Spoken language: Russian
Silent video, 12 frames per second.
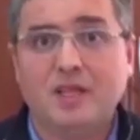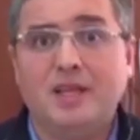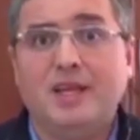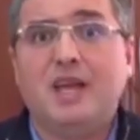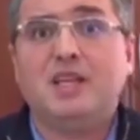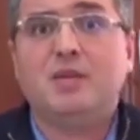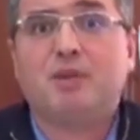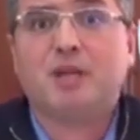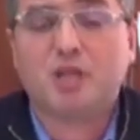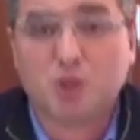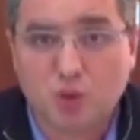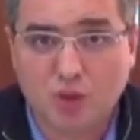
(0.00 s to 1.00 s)
Я не
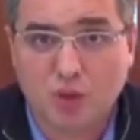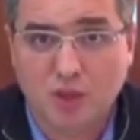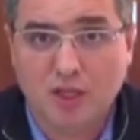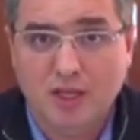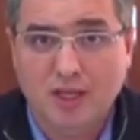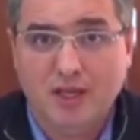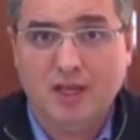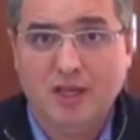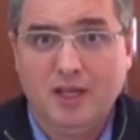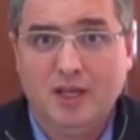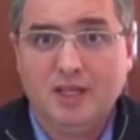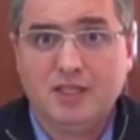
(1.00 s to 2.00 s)
прошу
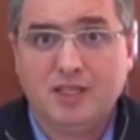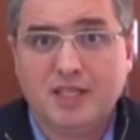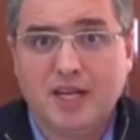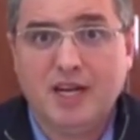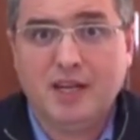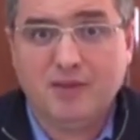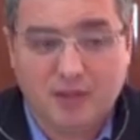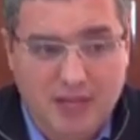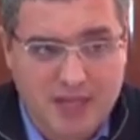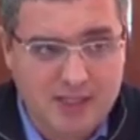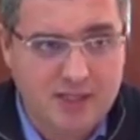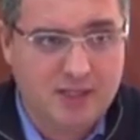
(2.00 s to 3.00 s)
центральной
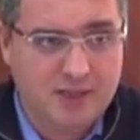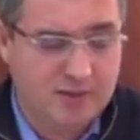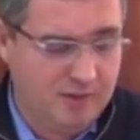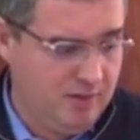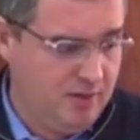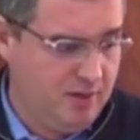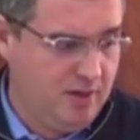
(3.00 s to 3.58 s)
власти